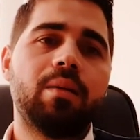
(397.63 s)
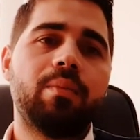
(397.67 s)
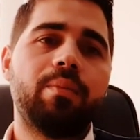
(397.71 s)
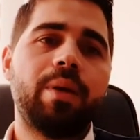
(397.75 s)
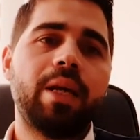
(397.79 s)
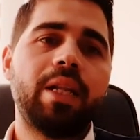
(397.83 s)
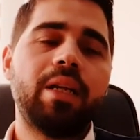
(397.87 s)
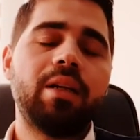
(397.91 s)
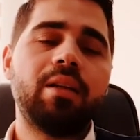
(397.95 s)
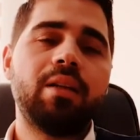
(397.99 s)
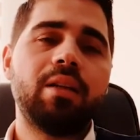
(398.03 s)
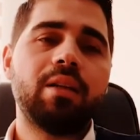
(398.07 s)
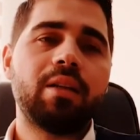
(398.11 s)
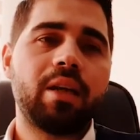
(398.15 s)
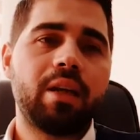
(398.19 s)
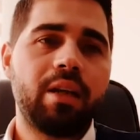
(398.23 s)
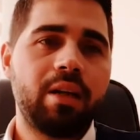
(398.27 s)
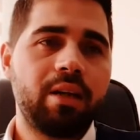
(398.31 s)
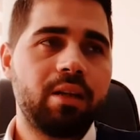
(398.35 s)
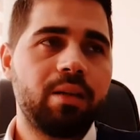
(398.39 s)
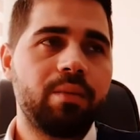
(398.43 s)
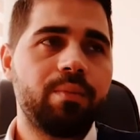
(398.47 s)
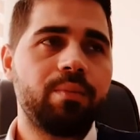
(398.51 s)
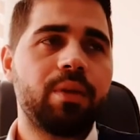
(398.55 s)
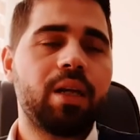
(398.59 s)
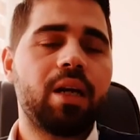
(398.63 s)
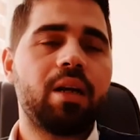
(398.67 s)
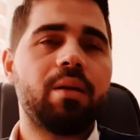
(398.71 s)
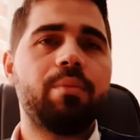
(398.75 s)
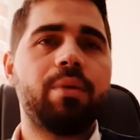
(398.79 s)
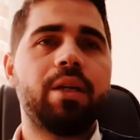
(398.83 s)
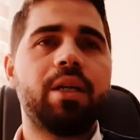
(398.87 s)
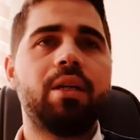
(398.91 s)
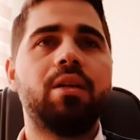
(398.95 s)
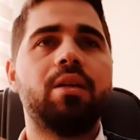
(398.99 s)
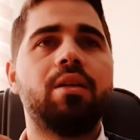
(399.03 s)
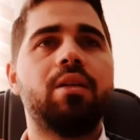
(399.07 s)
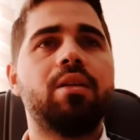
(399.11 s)
belirli gerilimler,
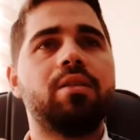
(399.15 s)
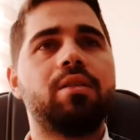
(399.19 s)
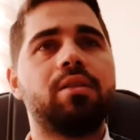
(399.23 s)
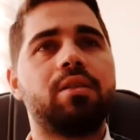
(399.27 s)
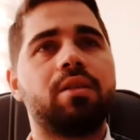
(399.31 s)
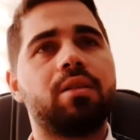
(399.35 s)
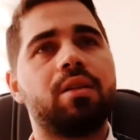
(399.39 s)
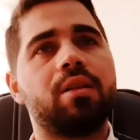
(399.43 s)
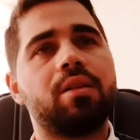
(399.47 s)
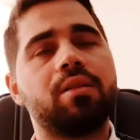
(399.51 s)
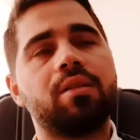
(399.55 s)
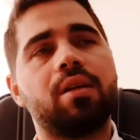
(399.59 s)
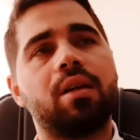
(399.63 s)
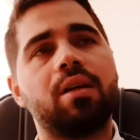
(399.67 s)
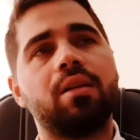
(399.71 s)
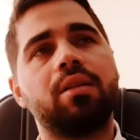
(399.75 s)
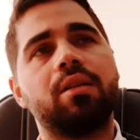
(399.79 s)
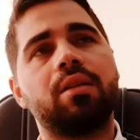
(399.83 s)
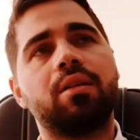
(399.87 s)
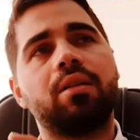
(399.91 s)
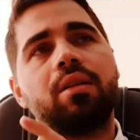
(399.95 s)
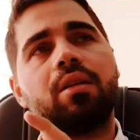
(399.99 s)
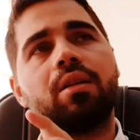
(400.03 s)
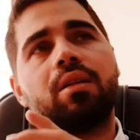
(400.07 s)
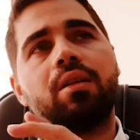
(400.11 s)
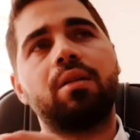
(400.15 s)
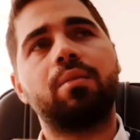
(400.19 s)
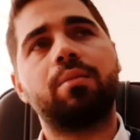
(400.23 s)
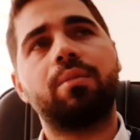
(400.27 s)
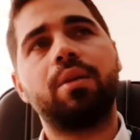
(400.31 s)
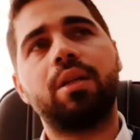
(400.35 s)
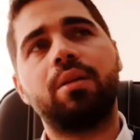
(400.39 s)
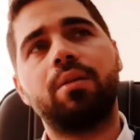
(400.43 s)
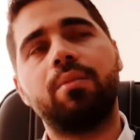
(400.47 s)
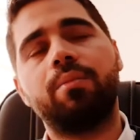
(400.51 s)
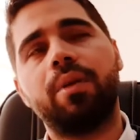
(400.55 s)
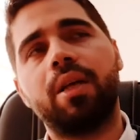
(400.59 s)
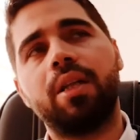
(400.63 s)
belirli stres kaynakları ya da
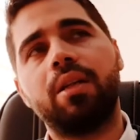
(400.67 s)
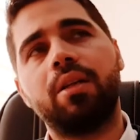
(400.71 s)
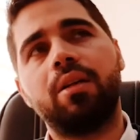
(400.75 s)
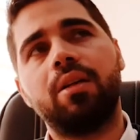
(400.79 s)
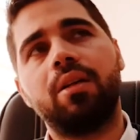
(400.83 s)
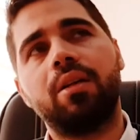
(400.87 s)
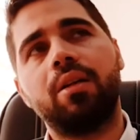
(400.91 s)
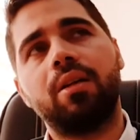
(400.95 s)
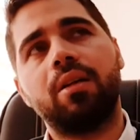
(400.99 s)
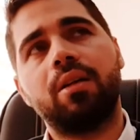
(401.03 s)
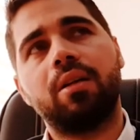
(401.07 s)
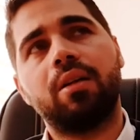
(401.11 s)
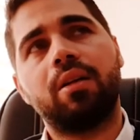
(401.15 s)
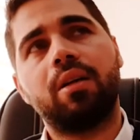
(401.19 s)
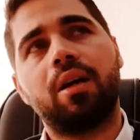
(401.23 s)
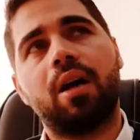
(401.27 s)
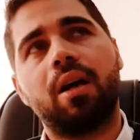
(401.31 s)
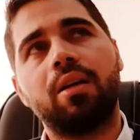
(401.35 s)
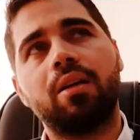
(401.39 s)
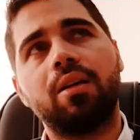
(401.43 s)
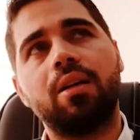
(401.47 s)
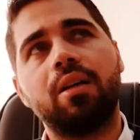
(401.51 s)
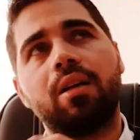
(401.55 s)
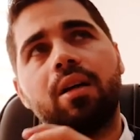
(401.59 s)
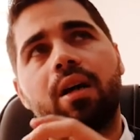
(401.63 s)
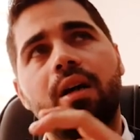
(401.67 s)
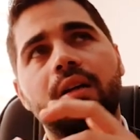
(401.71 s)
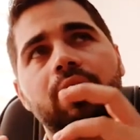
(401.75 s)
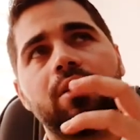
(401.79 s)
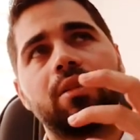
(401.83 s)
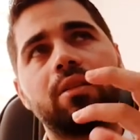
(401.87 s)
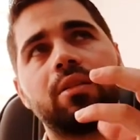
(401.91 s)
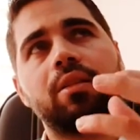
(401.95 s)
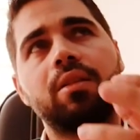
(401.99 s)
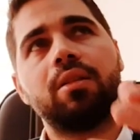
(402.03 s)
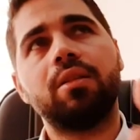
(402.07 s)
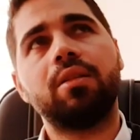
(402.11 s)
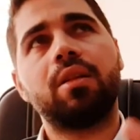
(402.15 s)
belirli, belirli kaygı
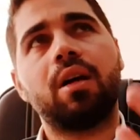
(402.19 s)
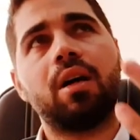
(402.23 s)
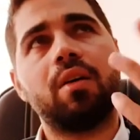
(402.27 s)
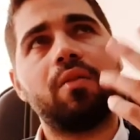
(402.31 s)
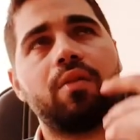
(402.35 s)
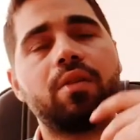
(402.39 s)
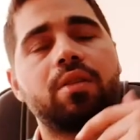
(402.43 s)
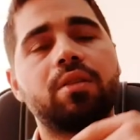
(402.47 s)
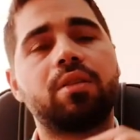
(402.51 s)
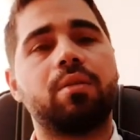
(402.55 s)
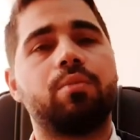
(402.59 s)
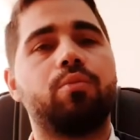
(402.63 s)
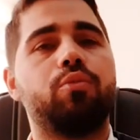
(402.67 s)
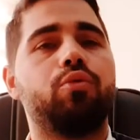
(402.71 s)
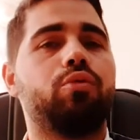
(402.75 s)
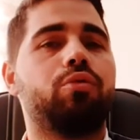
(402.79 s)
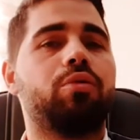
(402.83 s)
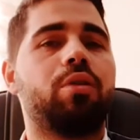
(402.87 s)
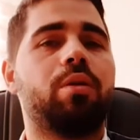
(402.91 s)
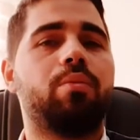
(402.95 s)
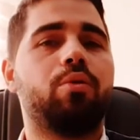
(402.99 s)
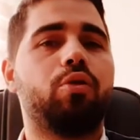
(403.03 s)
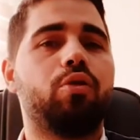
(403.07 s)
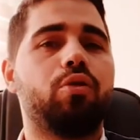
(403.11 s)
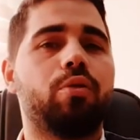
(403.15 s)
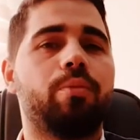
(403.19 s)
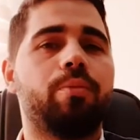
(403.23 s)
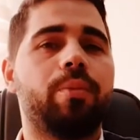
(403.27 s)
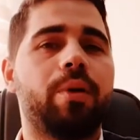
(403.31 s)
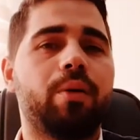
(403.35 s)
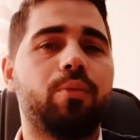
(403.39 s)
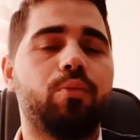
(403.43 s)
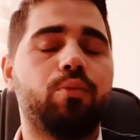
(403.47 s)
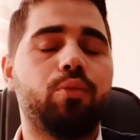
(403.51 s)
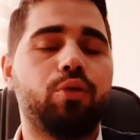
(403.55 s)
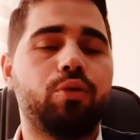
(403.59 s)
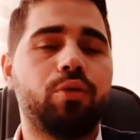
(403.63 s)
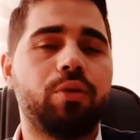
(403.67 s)
kaynaklarını daha fazla
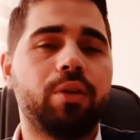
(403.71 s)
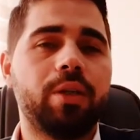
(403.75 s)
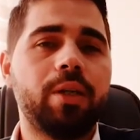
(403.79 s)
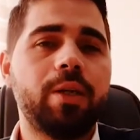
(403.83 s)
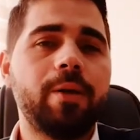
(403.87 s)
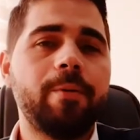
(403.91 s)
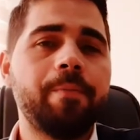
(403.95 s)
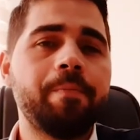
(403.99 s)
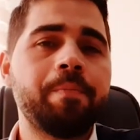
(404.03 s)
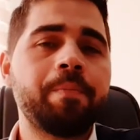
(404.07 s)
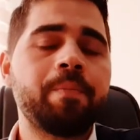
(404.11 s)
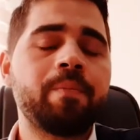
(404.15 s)
büyütebiliyor bünye.